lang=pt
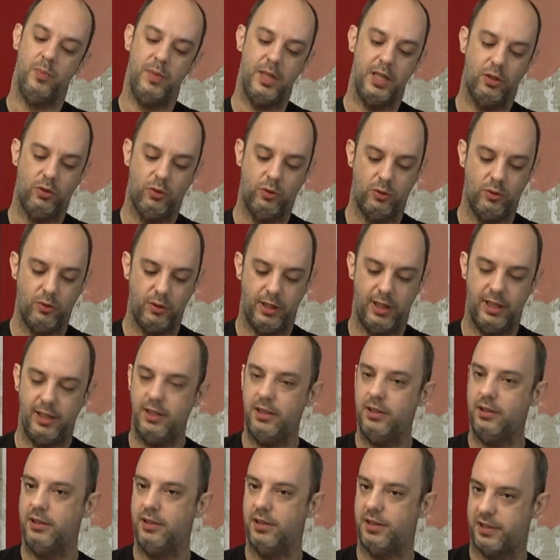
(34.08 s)
O mito
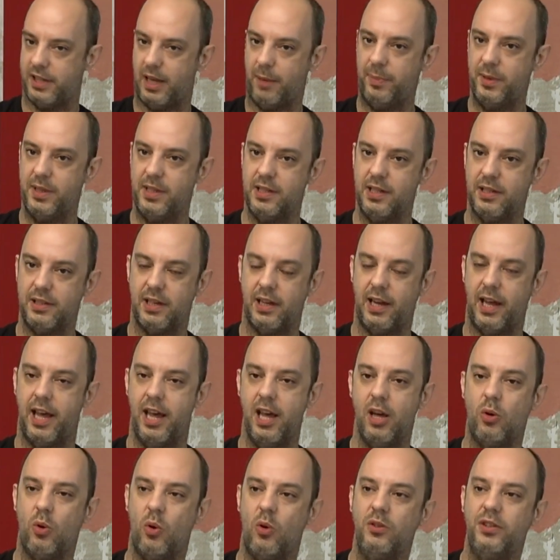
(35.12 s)
ele está presente, ele é
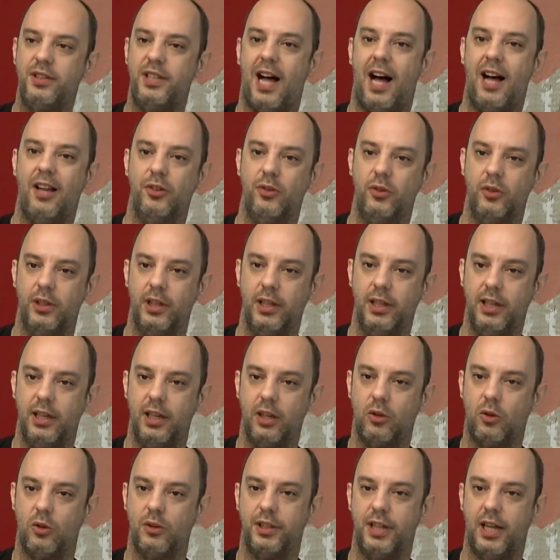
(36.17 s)
recontado, né? Ele
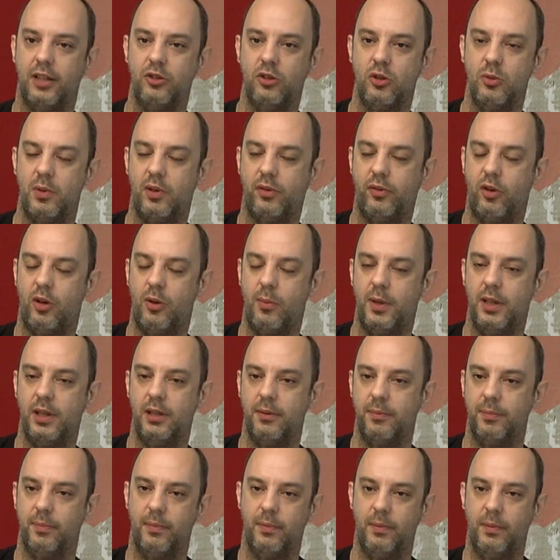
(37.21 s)
é contado de uma
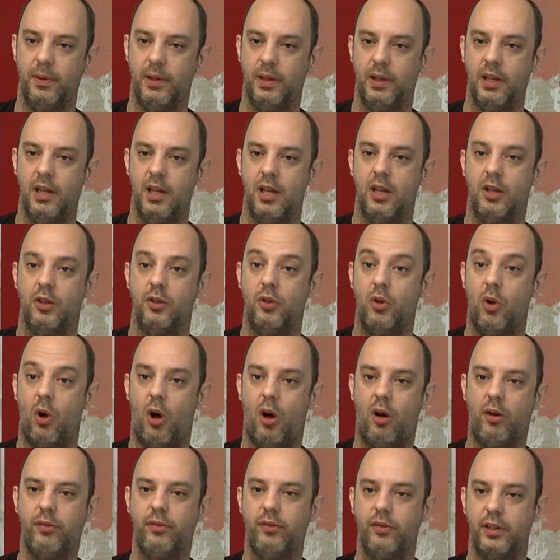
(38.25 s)
forma
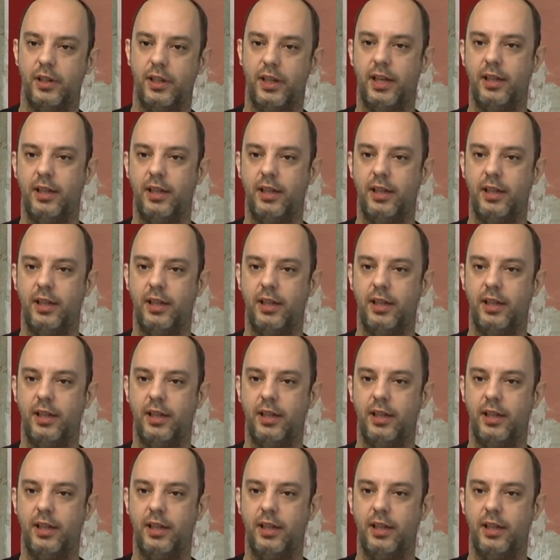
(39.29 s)
nova,